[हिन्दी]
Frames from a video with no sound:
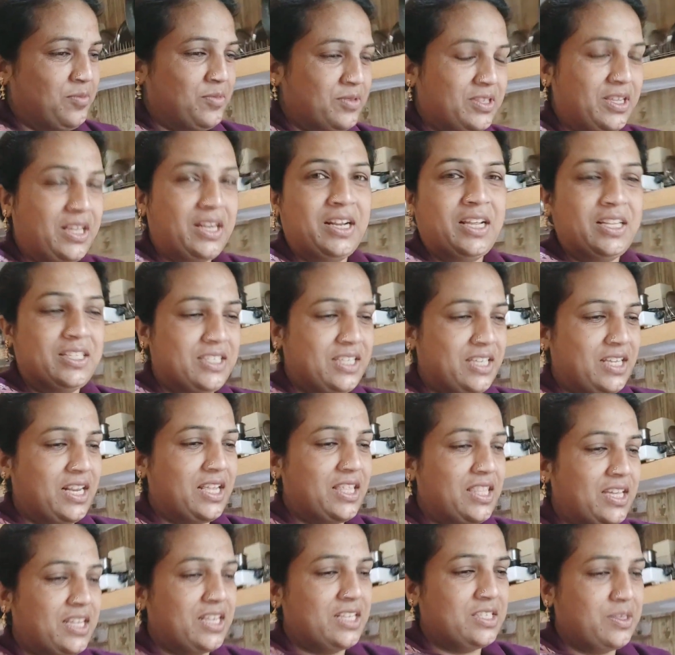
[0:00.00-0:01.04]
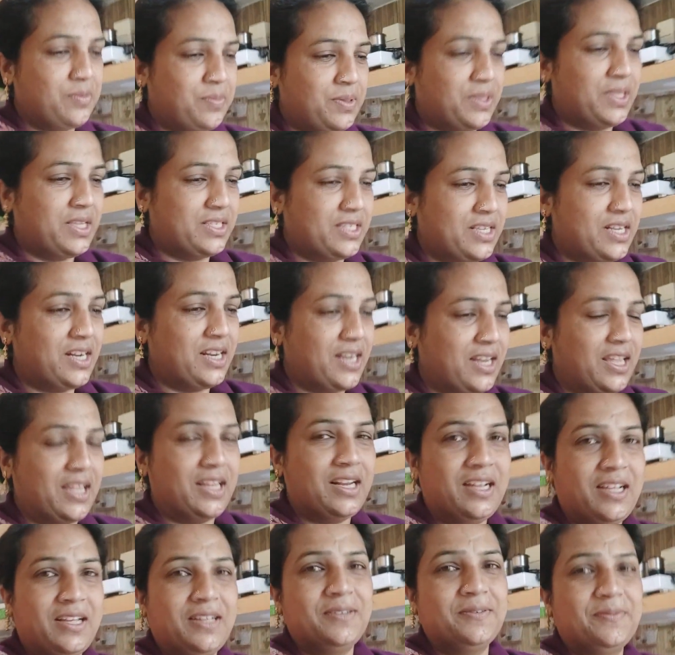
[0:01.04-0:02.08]
मुस्कान का चेहरा देखने से पता चल रहा
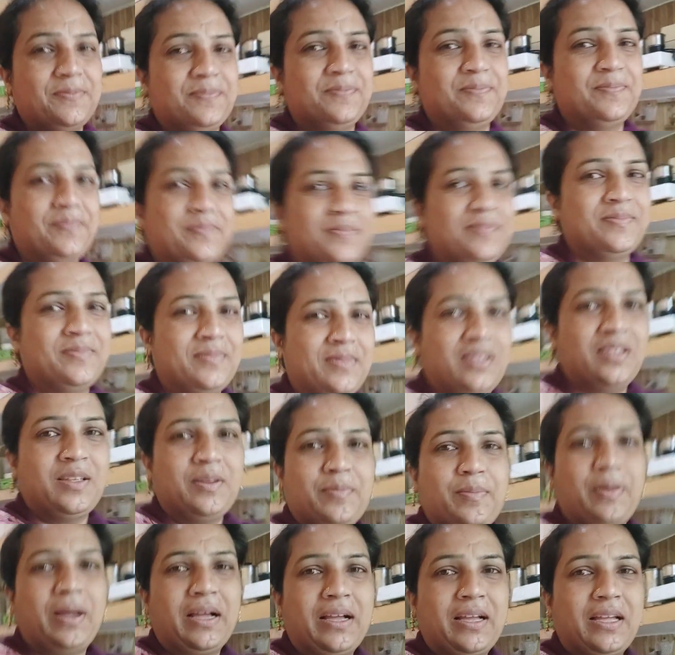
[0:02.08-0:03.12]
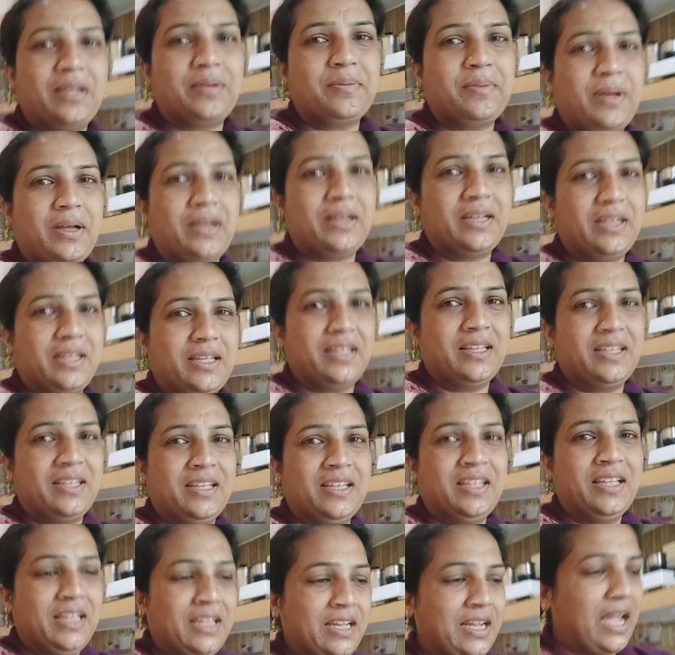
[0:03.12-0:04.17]
है ना भाग गई भाग गई
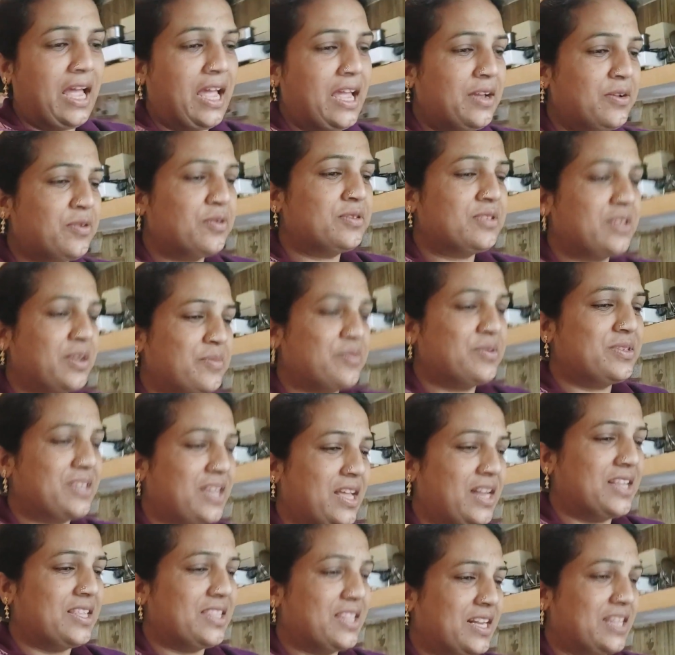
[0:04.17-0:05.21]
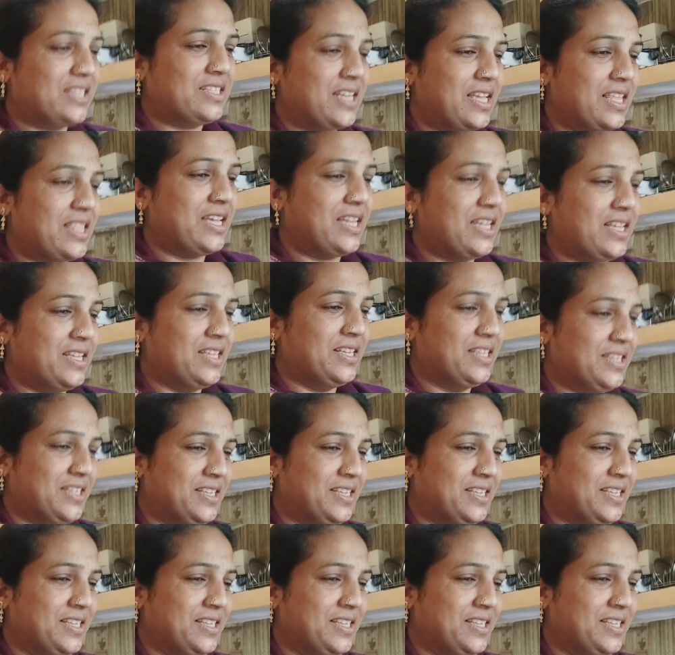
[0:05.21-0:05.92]
कहीं खुश है मुस्कान इतना ज्यादा